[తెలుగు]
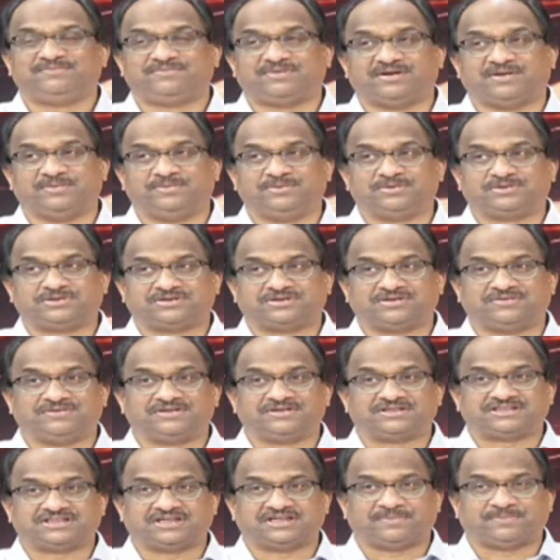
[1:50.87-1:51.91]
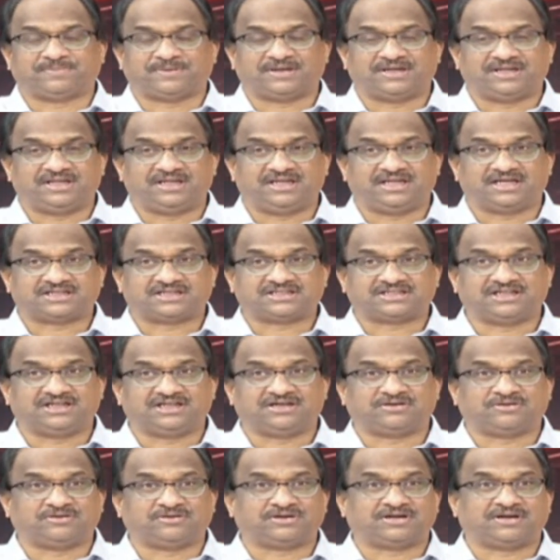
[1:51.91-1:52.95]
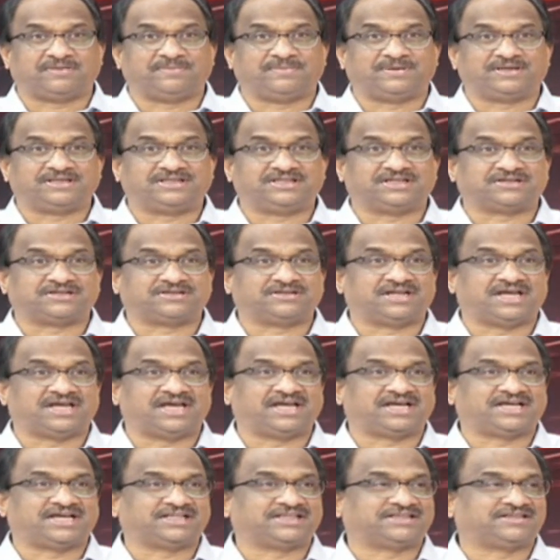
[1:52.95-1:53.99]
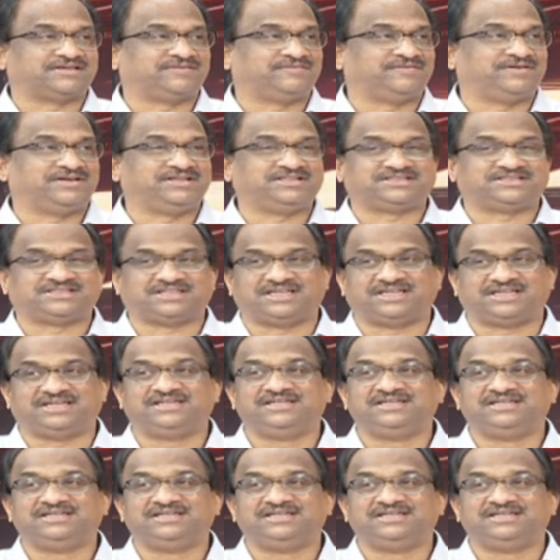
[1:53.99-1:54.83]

ప్రభుత్వం వచ్చే పని లక్షల కోట్ల బడ్జెట్కు నాయకత్వం వేయించే